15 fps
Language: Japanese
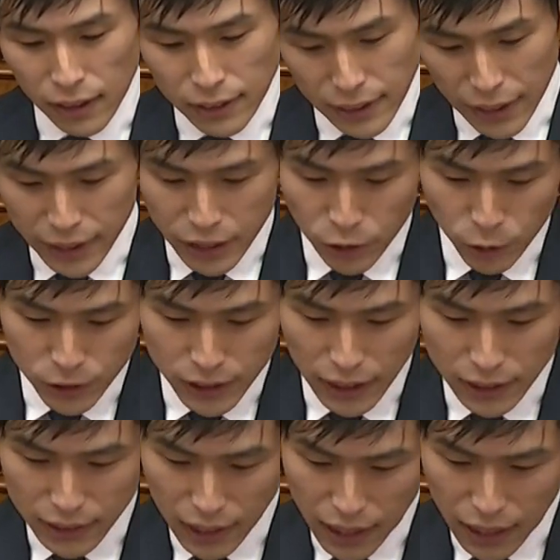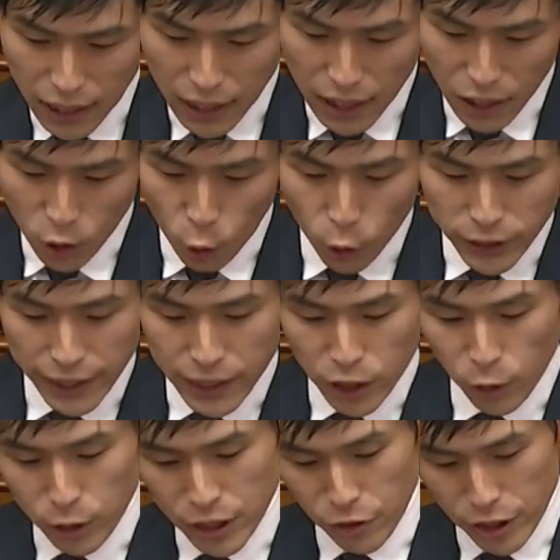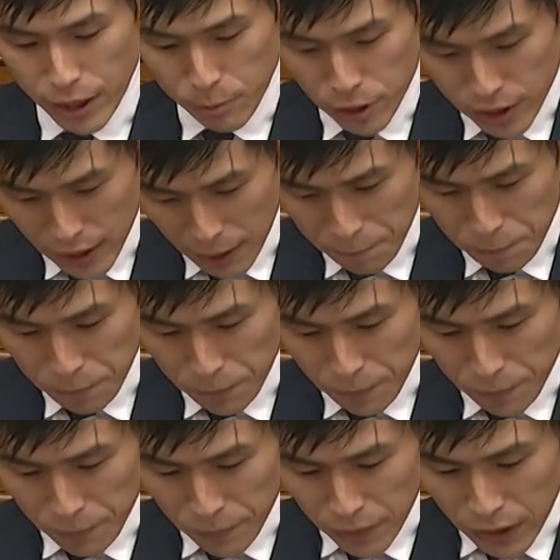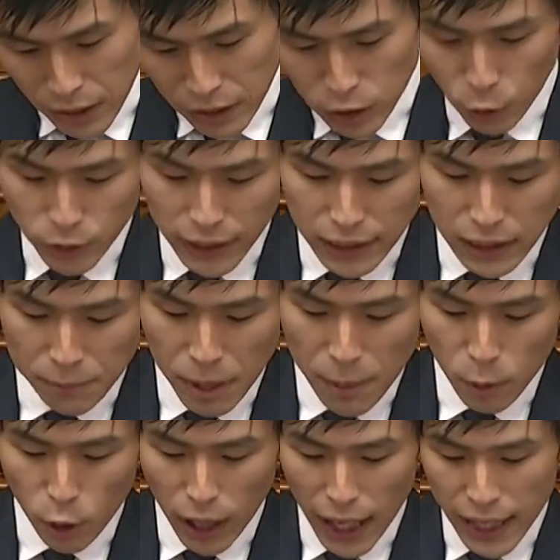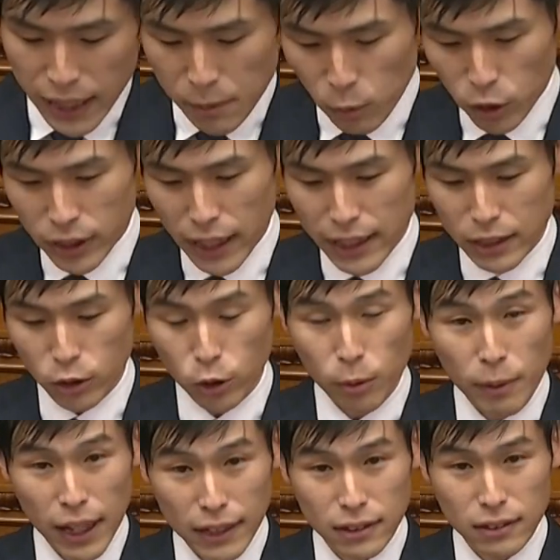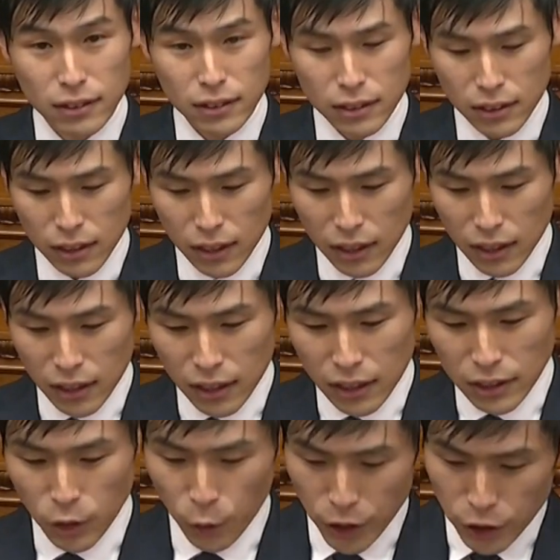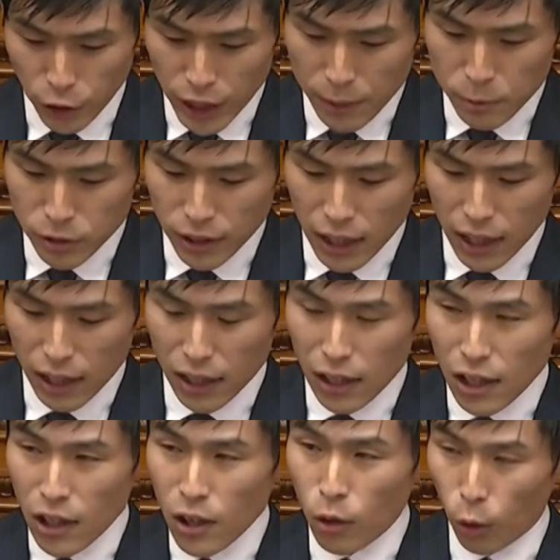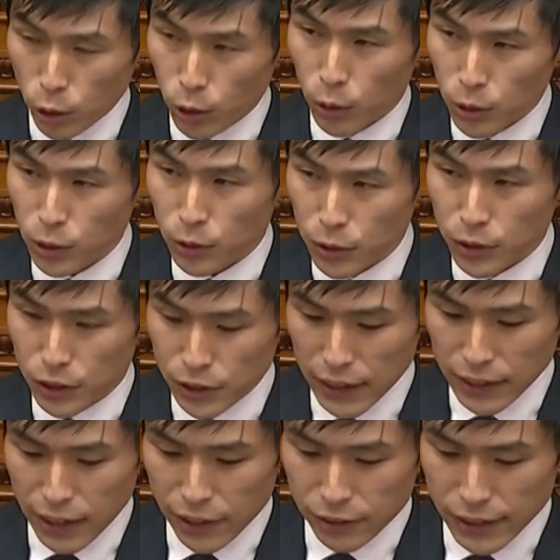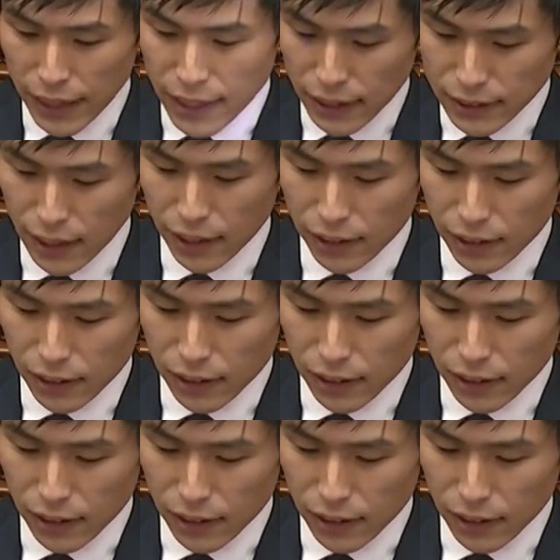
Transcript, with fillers: 税金を使った公的行事の私物化、招待者名簿の廃棄問題にとどまらず、総理の言い分がことごとく崩れている前夜祭、